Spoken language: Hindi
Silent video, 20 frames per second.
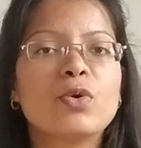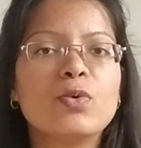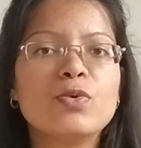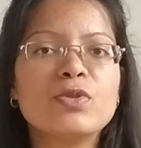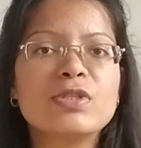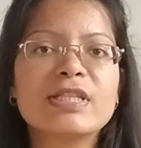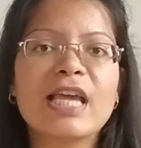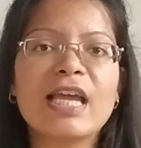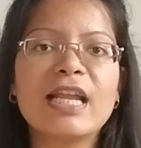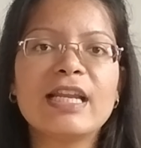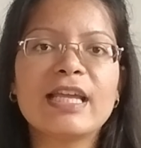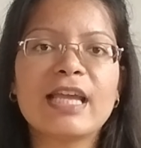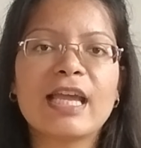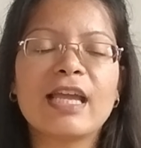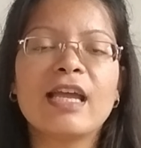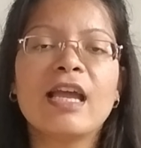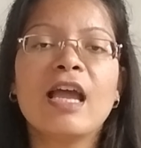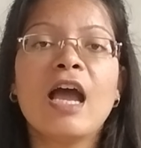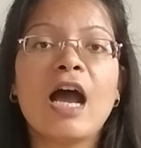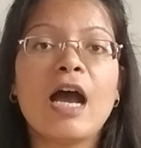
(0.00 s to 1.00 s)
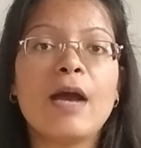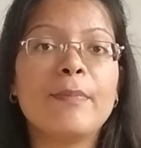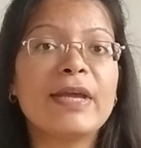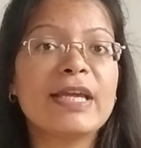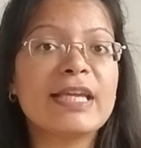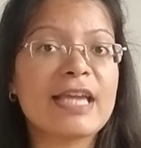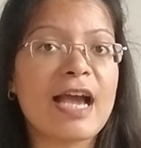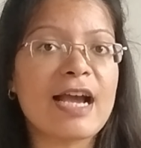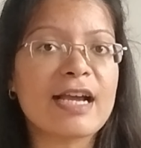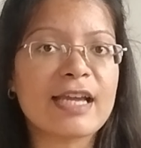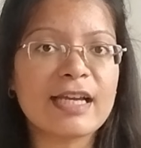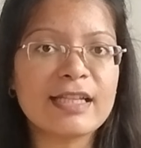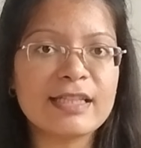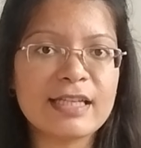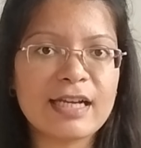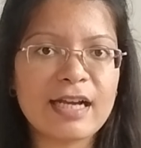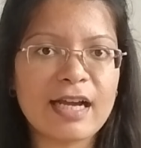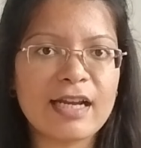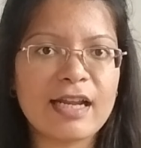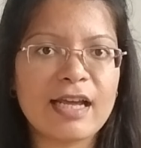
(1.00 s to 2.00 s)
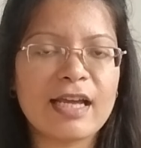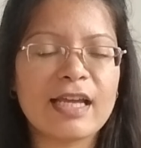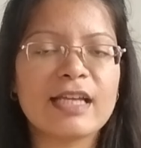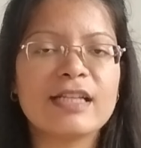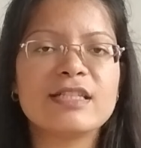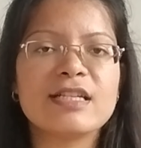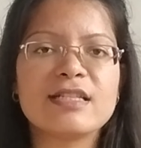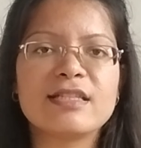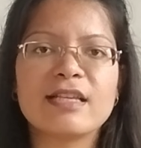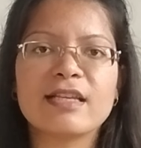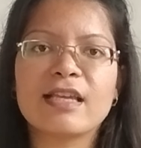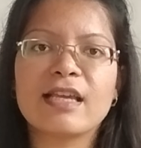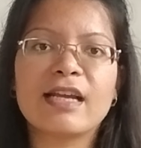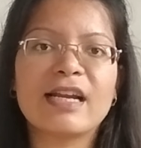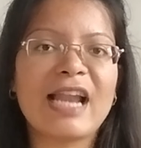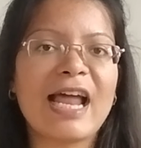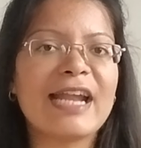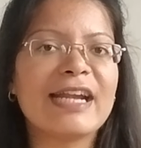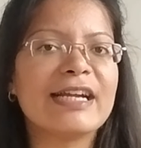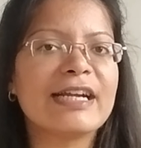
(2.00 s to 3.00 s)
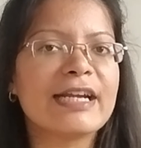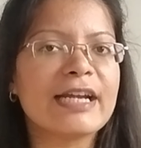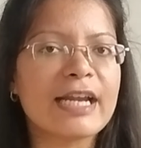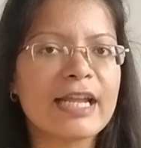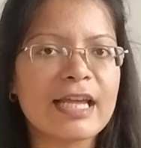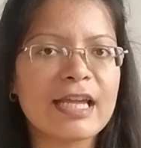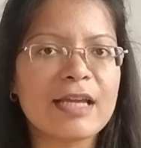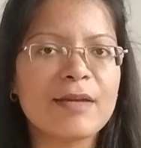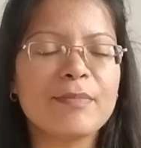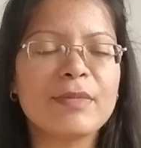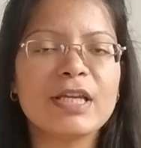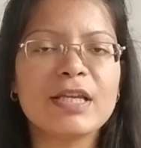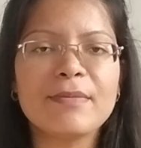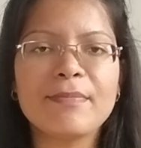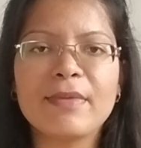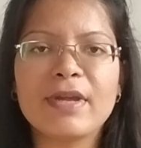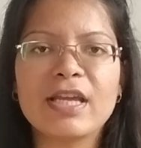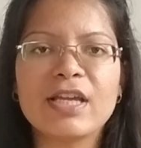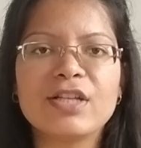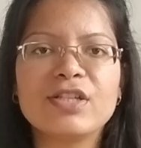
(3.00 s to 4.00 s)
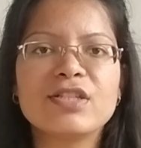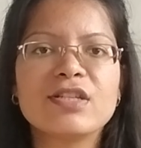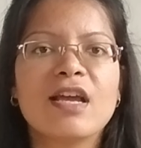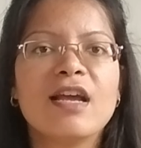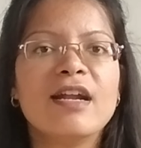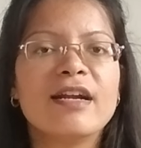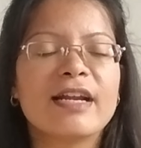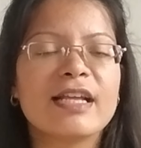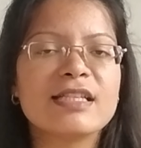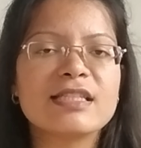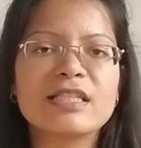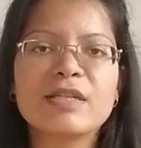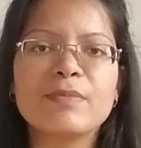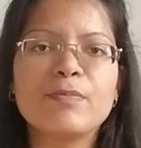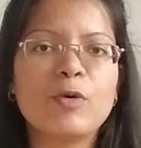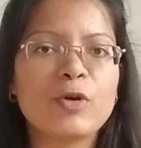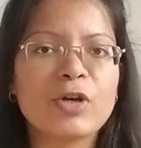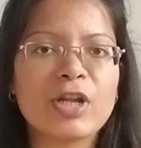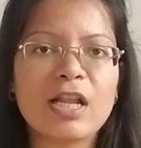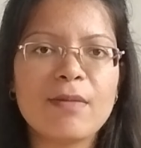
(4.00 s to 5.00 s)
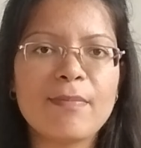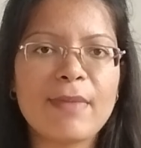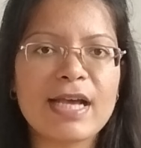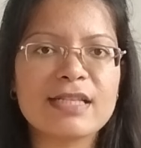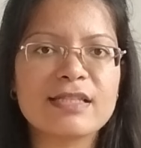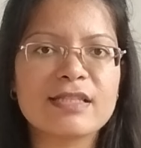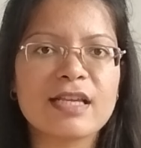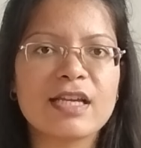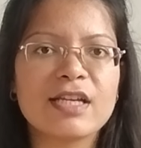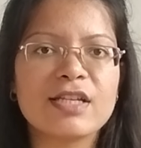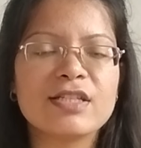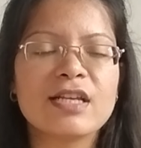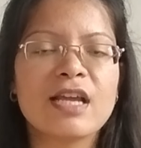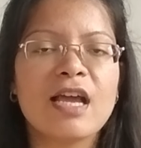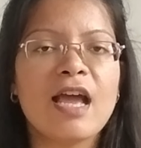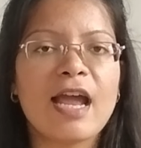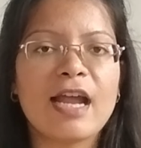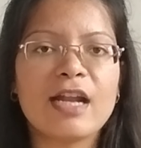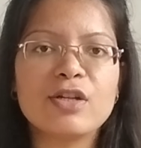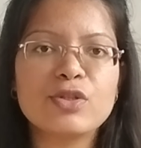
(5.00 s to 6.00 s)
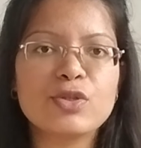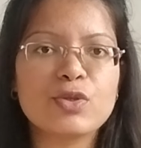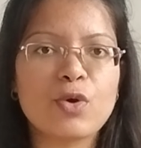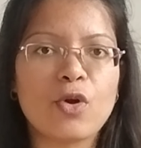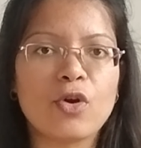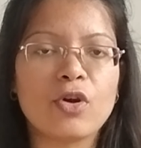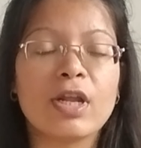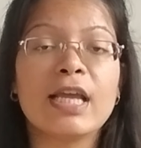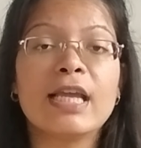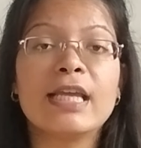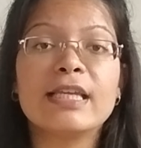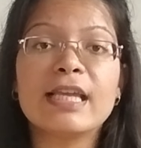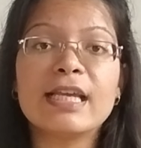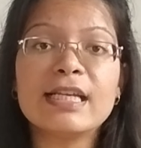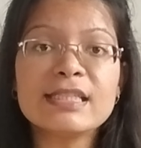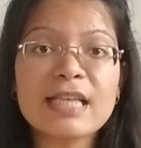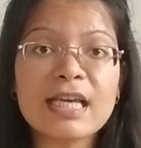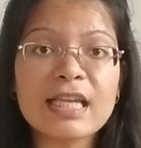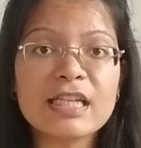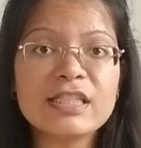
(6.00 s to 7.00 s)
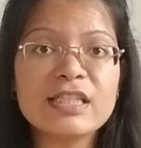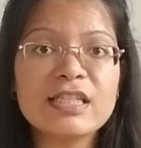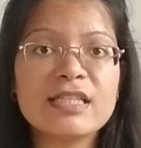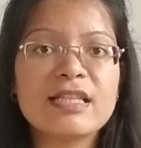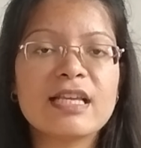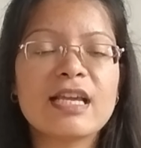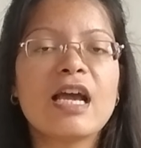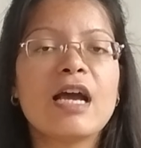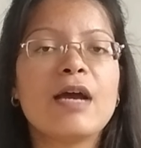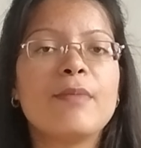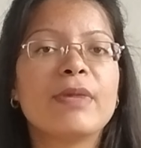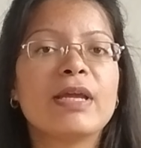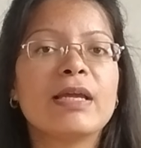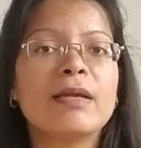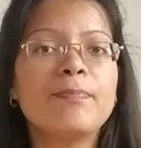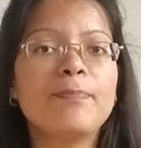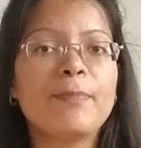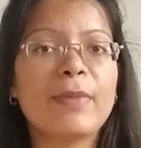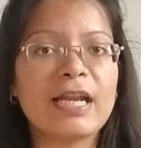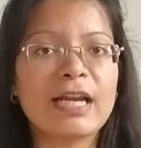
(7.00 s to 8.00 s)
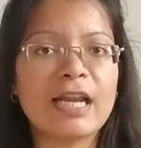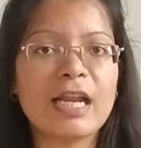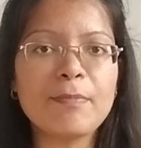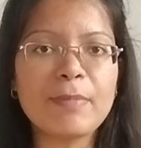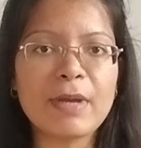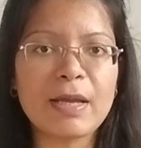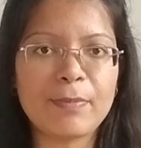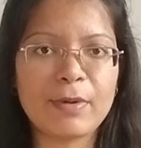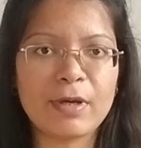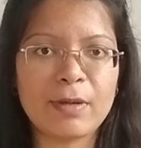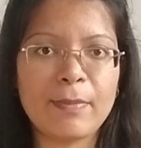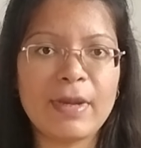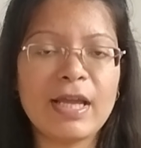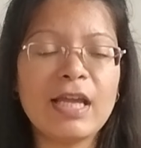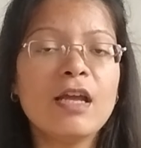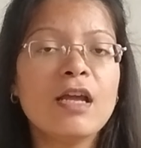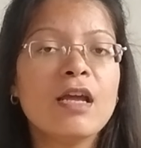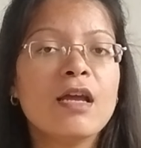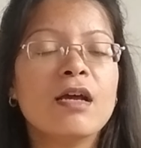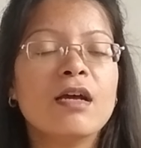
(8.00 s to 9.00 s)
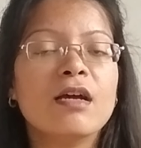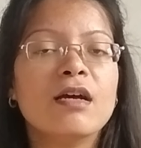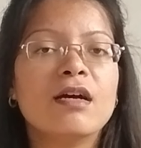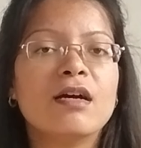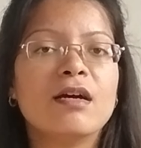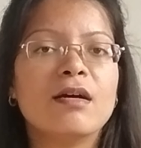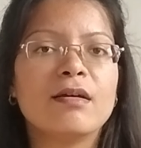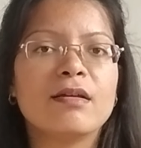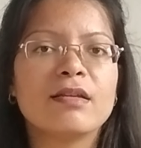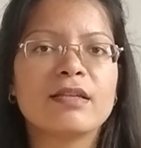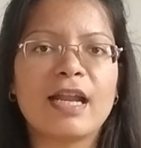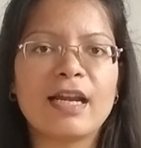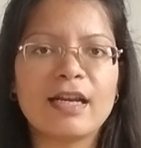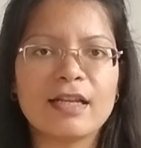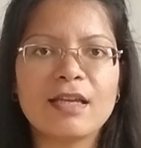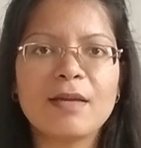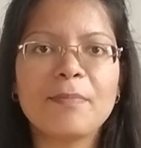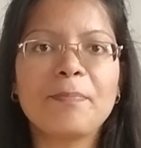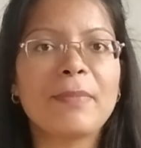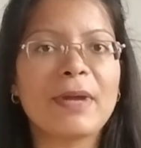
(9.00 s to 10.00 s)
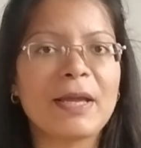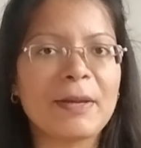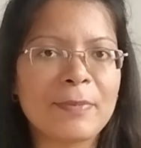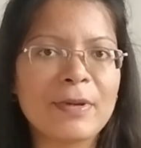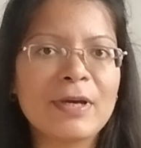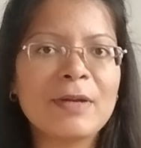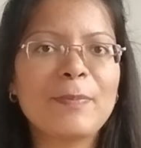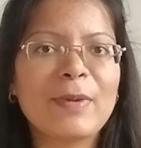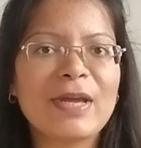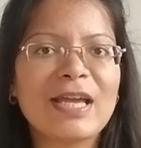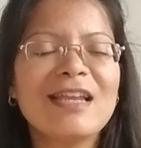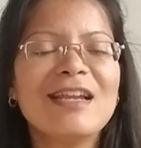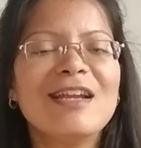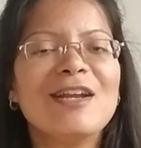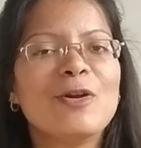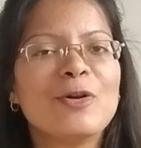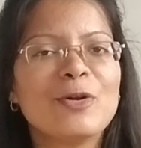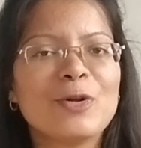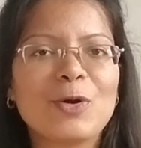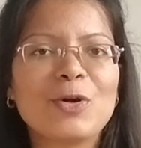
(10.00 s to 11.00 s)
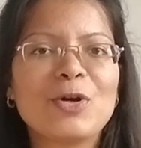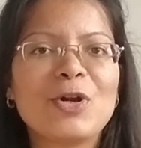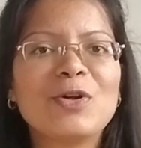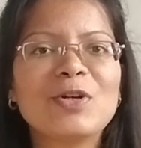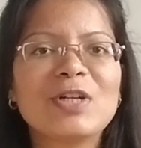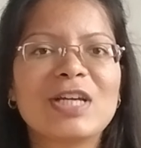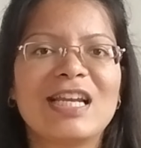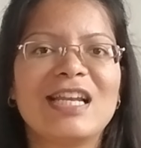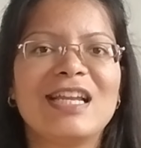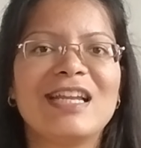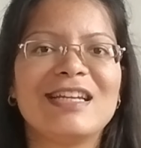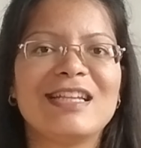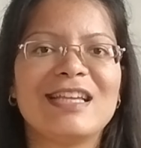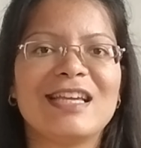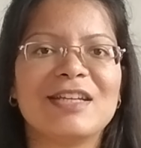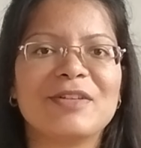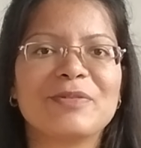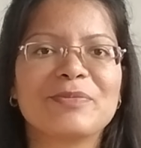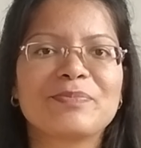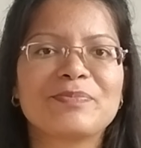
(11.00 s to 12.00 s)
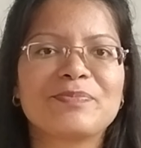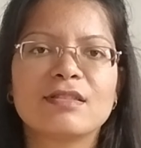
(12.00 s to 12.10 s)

तो उसके लिए हमें क्या क्या दिखाना है जैसे कि क्लाइंट नेम इमेज टेस्टिमोनियल मैसेज एंड सो ऑन ये सारी चीज़ें हमें पेन एंड पेपर में यानी कि पेपर पे नोट डाउन कर लेनी है